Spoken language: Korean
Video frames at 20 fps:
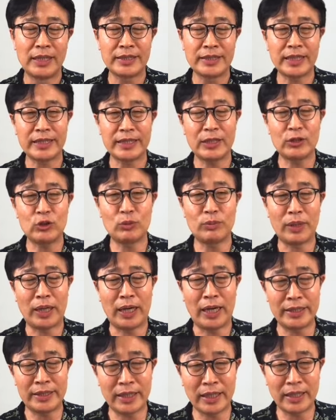상당히 좀
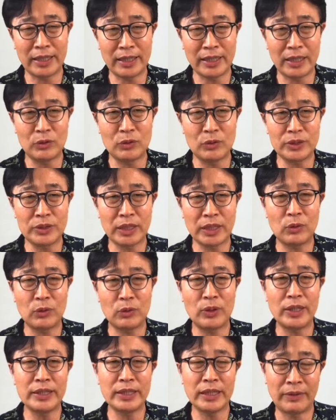안타까운
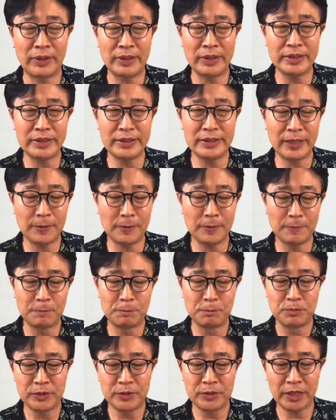사고가 나왔는데요.
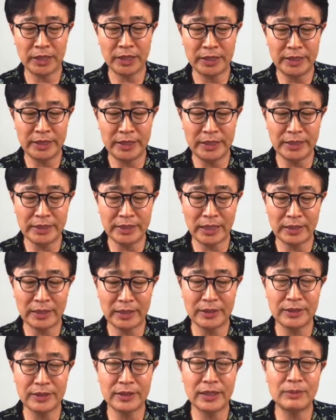자, 이
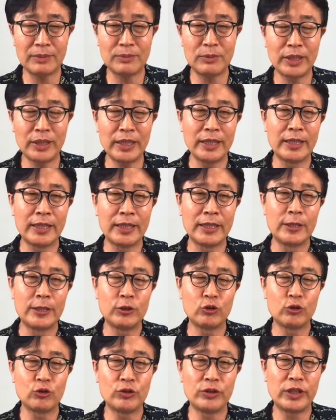사건 때문에
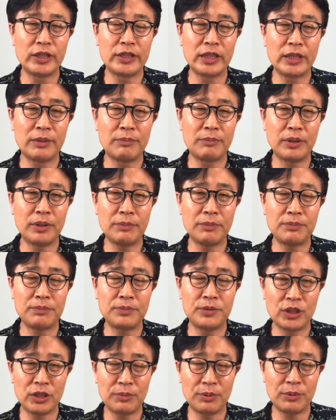중대재해법
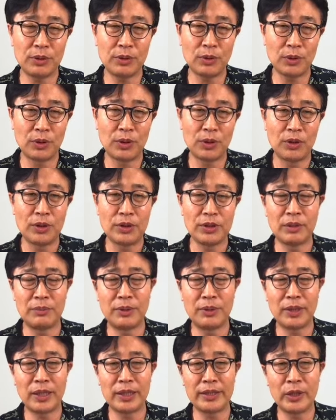처벌로
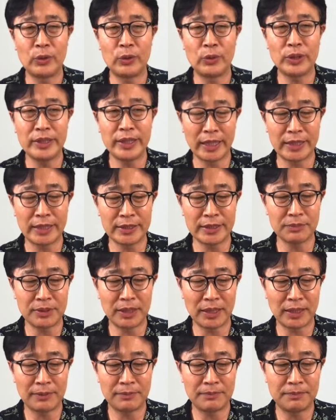넘어간 내용이
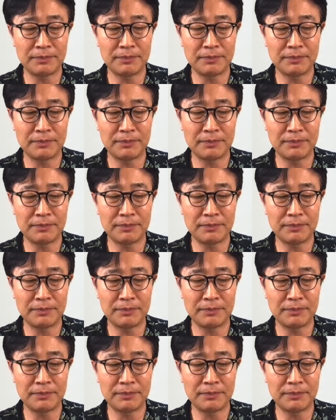되겠습니다.